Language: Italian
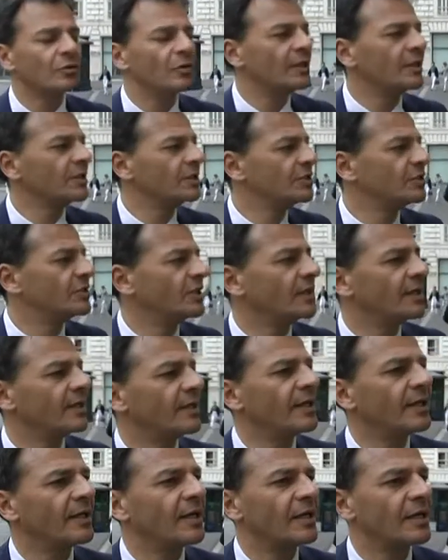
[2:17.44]

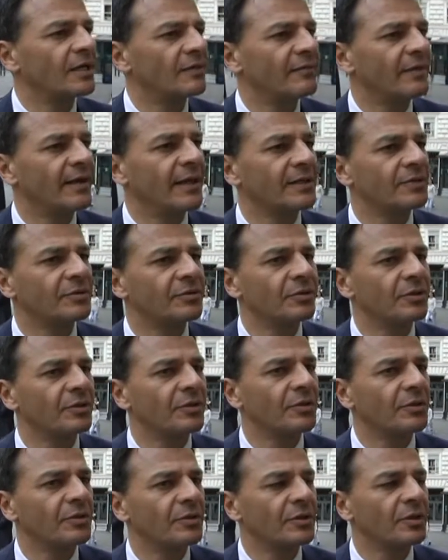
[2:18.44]
legge è
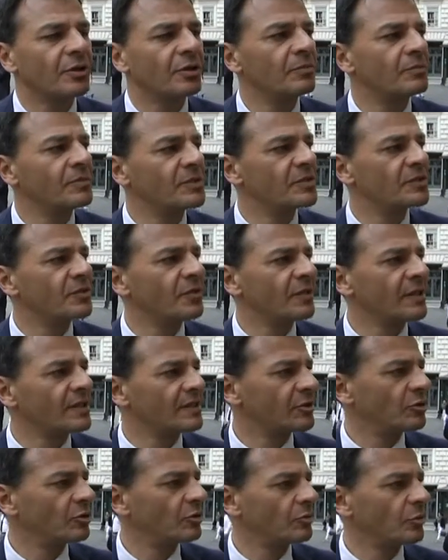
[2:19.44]
arrivato in commissione, è
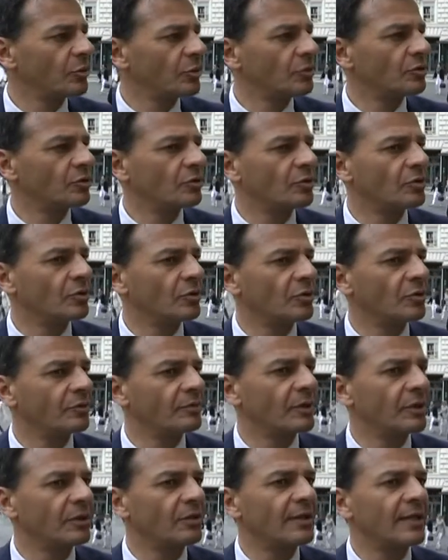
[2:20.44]
stato molto
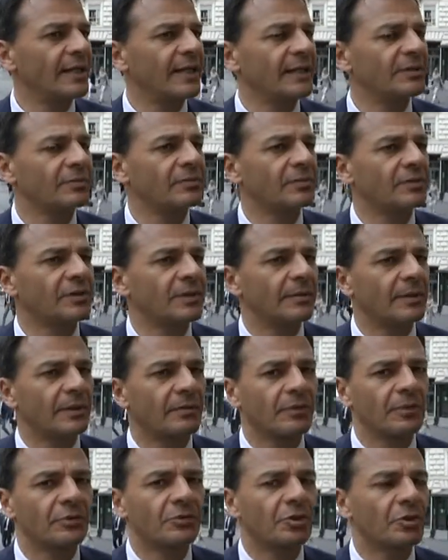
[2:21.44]
migliorato sia per
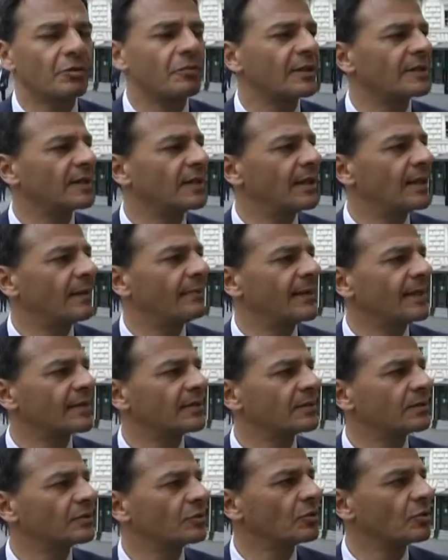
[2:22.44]
quanto riguarda la
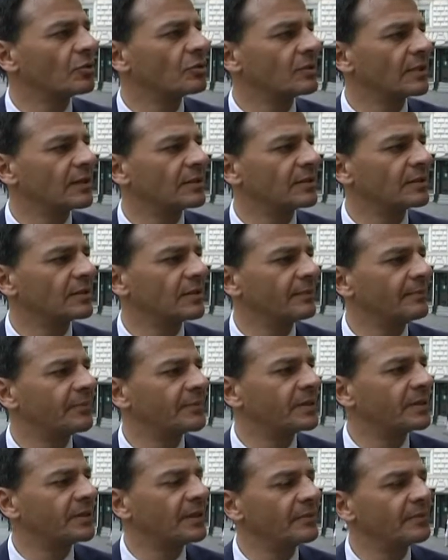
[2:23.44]
parte sul contratto a tempo
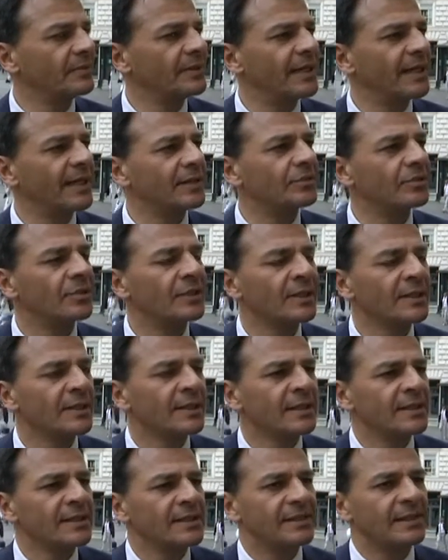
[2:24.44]
determinato
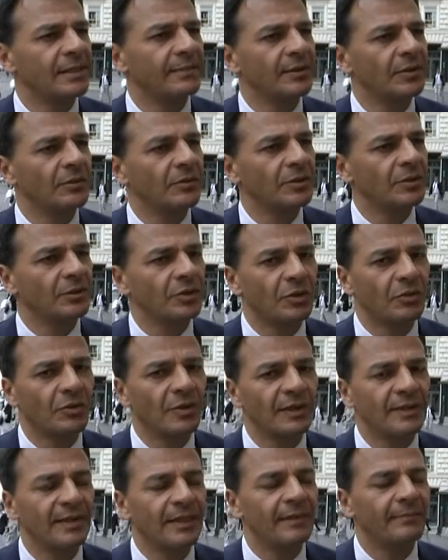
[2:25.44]
sia per quanto
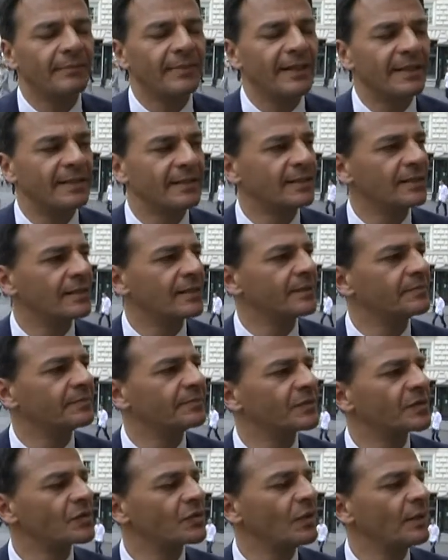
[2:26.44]
riguarda la parte
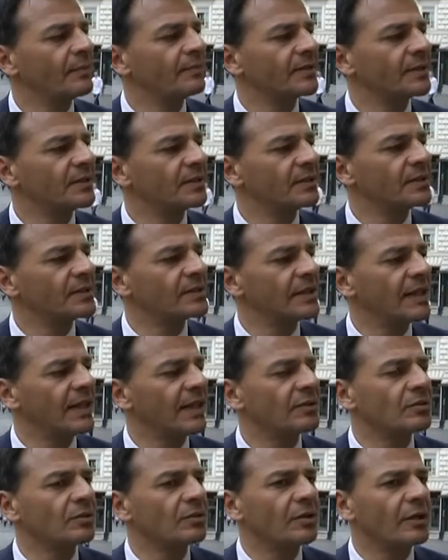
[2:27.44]
mm,
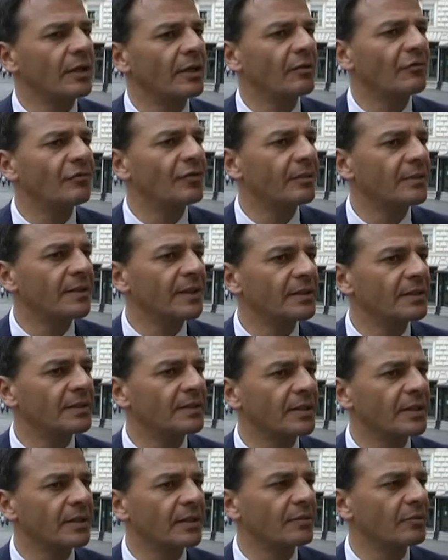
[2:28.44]
sull'apprendistato, è
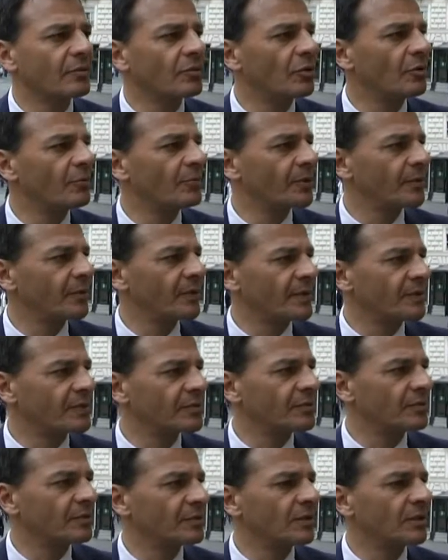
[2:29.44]
ovviamente un
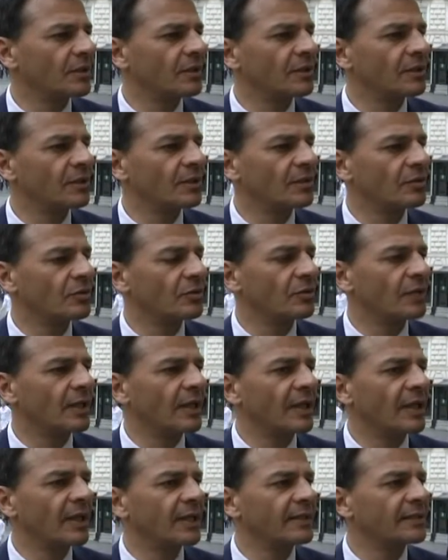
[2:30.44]
compromesso, eh, non
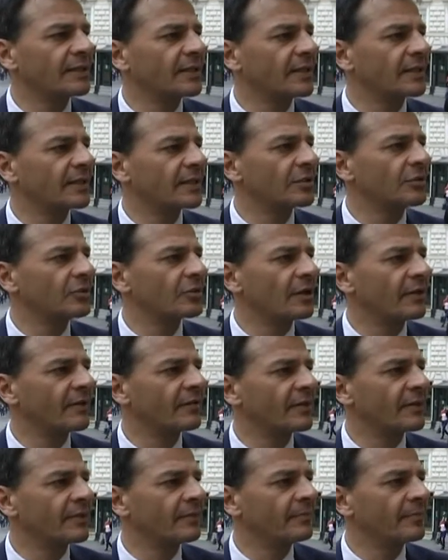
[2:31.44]
è il decreto che
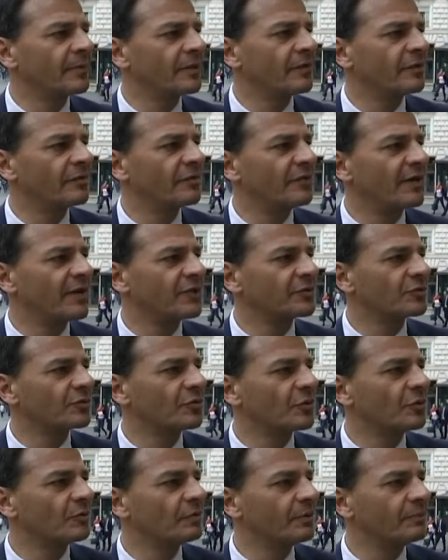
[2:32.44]
avremmo fatto
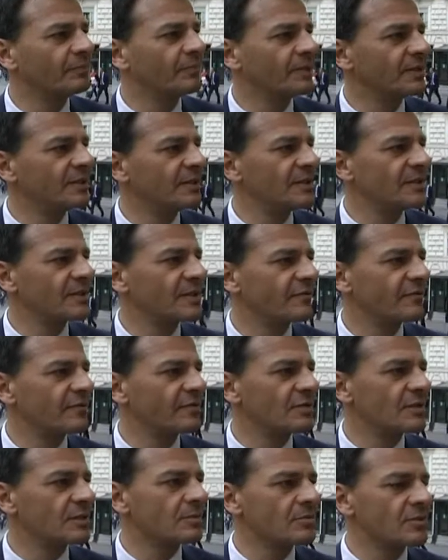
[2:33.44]
come PD se
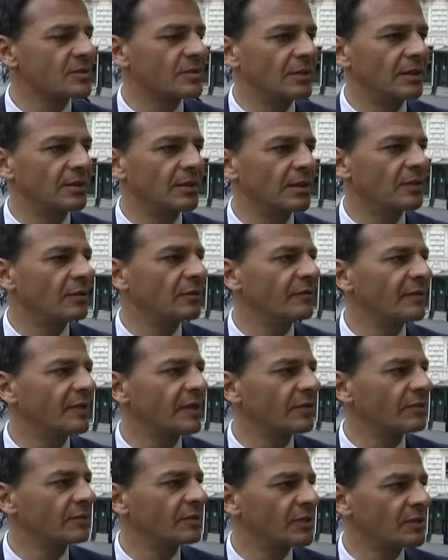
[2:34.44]
fossimo stati al
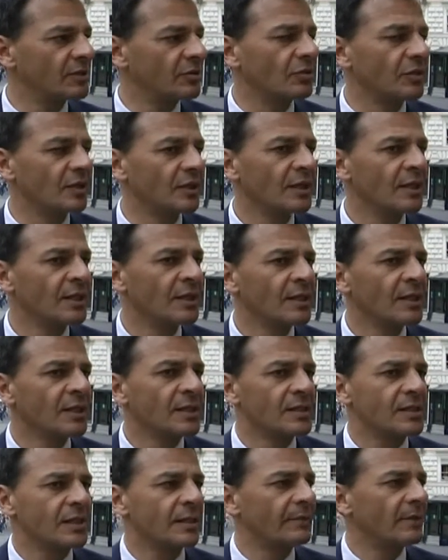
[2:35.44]
governo da soli,
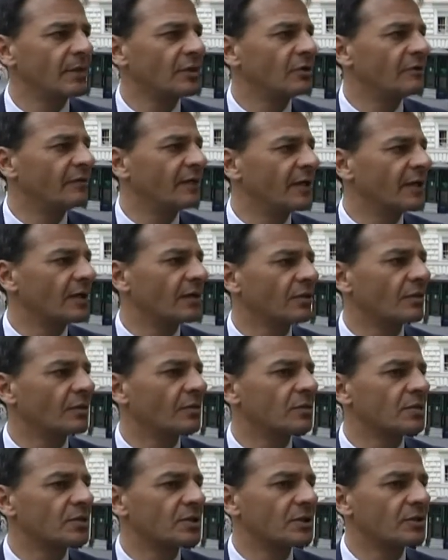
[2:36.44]
siamo al governo
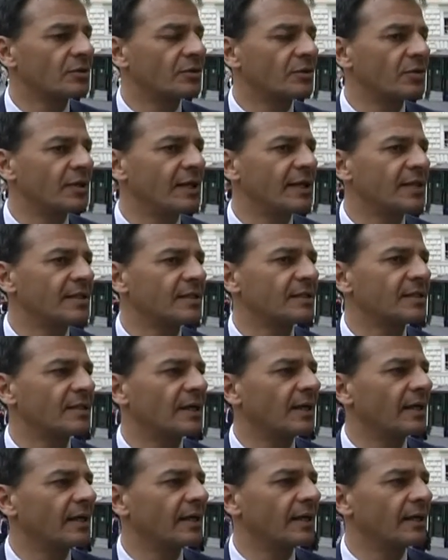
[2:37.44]
col
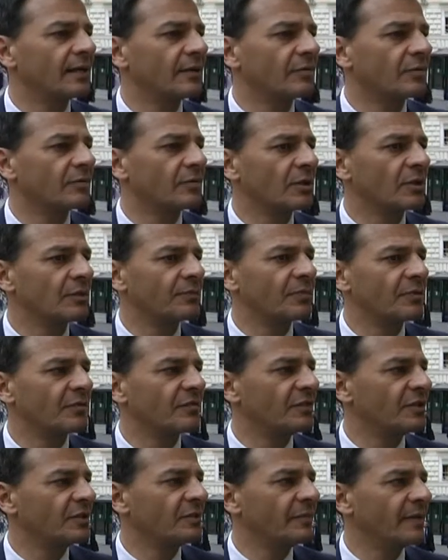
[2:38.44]
centrodestra, è un
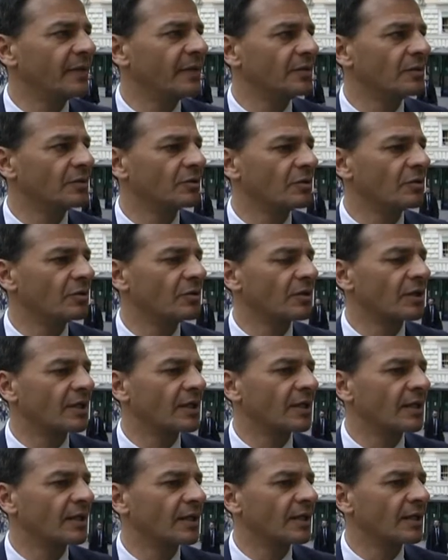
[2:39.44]
provvedimento
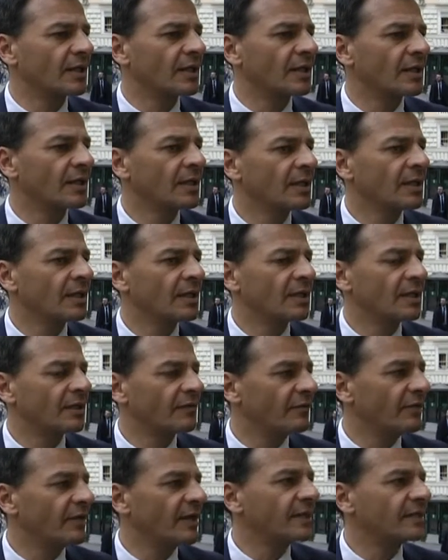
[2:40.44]
che
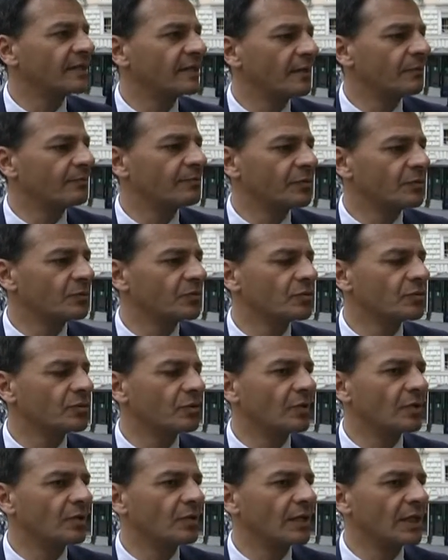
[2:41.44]
riflette
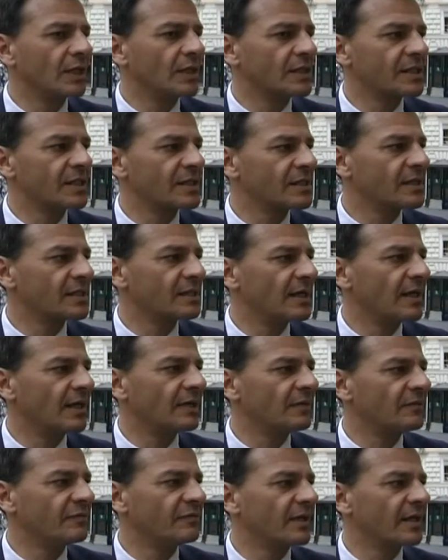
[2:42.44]
appunto la necessità
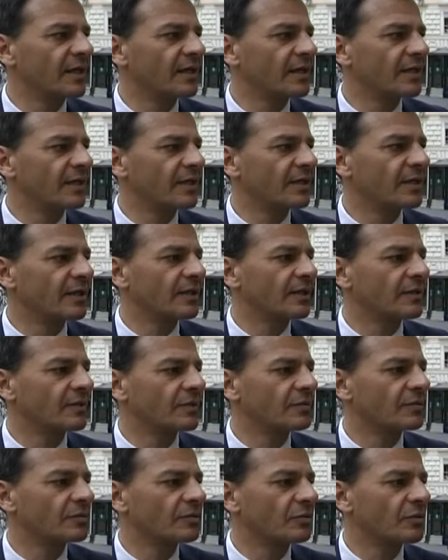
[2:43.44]
di fare
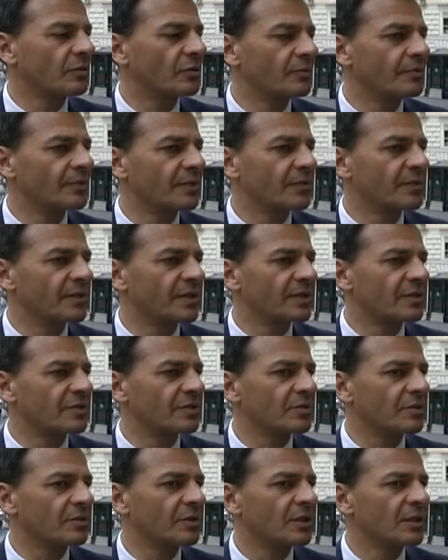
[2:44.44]
un
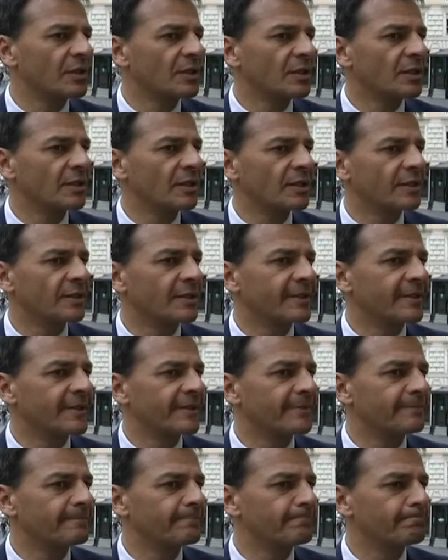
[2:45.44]
compromesso
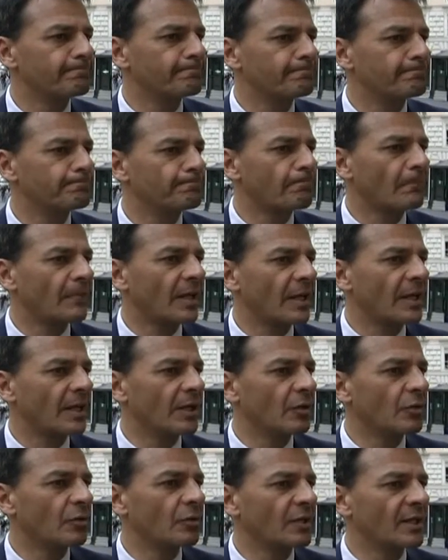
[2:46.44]
Ehm, e
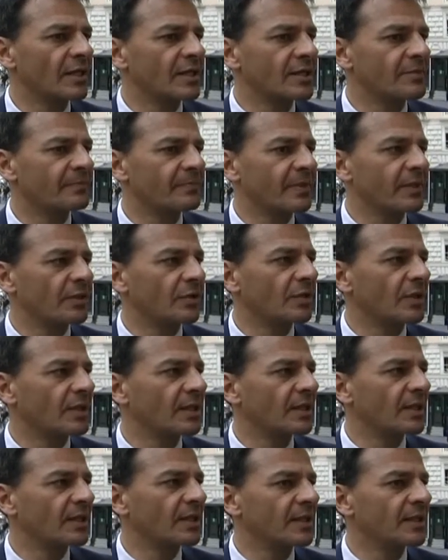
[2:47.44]
ora spero
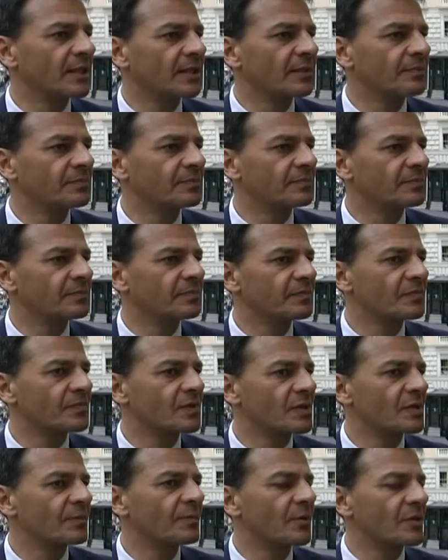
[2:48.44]
che mm,
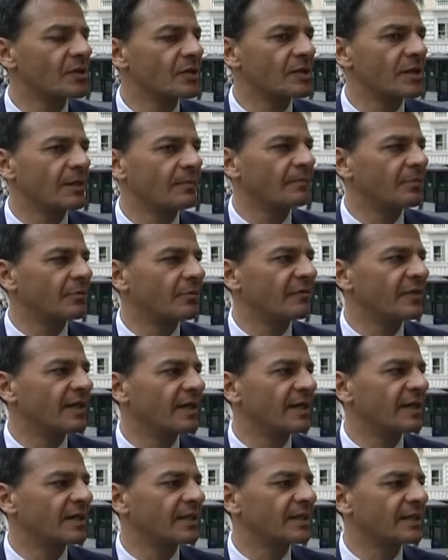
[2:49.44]
si possa
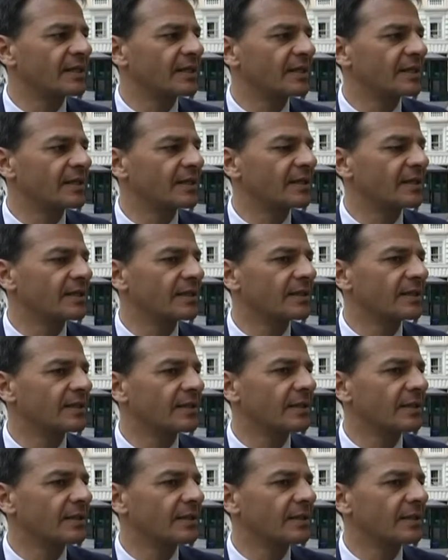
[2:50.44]
approvare